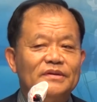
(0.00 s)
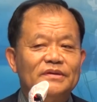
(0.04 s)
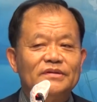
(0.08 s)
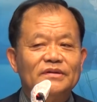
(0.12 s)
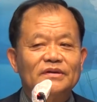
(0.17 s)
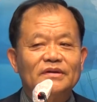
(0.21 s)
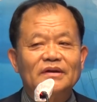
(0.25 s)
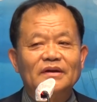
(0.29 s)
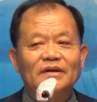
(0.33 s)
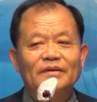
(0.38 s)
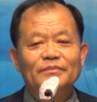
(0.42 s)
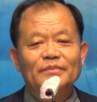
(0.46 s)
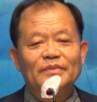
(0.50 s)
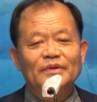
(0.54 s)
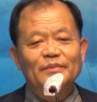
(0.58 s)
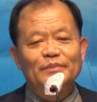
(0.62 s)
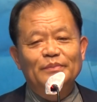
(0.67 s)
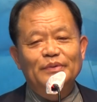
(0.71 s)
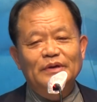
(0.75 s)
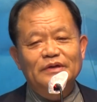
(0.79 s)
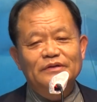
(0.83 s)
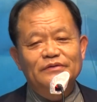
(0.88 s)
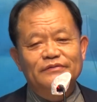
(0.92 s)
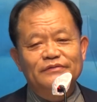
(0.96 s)
저를 한번
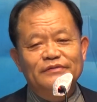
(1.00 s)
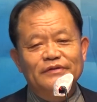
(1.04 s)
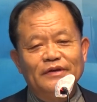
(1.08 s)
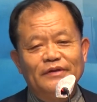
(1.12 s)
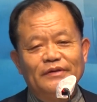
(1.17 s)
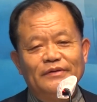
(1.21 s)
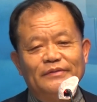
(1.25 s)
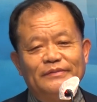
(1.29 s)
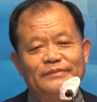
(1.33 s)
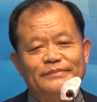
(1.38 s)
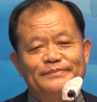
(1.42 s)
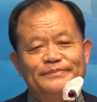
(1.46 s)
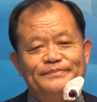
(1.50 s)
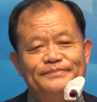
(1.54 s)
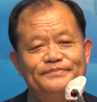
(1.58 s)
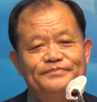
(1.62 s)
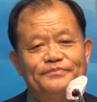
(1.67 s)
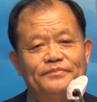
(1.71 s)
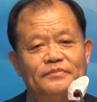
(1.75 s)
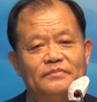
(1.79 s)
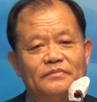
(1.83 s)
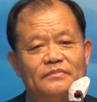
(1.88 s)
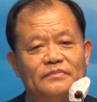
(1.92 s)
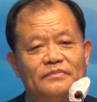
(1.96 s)
봐주세요.
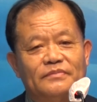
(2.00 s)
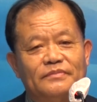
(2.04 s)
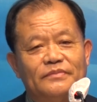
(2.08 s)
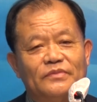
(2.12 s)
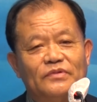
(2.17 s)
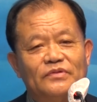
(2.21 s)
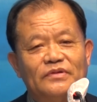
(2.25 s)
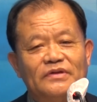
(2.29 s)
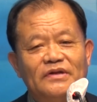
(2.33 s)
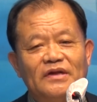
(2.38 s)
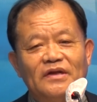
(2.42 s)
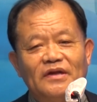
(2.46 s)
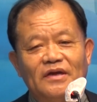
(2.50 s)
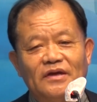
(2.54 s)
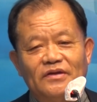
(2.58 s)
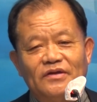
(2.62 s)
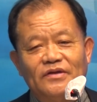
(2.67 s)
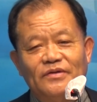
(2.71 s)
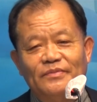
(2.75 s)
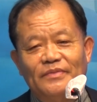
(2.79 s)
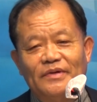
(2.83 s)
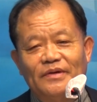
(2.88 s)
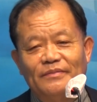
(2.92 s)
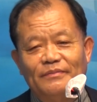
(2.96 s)

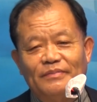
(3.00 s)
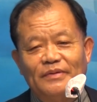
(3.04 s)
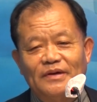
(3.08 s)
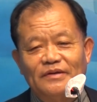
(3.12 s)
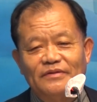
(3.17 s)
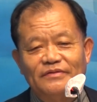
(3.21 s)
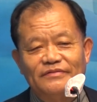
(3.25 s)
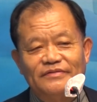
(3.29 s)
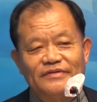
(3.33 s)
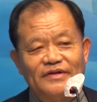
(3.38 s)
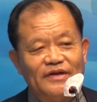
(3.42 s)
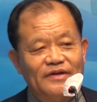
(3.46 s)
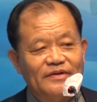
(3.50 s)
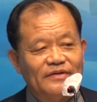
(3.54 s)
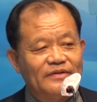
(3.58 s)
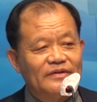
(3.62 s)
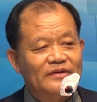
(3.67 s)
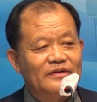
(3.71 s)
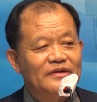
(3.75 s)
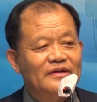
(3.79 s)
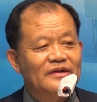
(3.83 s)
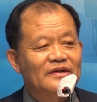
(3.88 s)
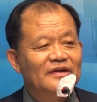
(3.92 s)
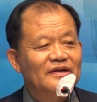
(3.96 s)
못생겼지만 봐주세요.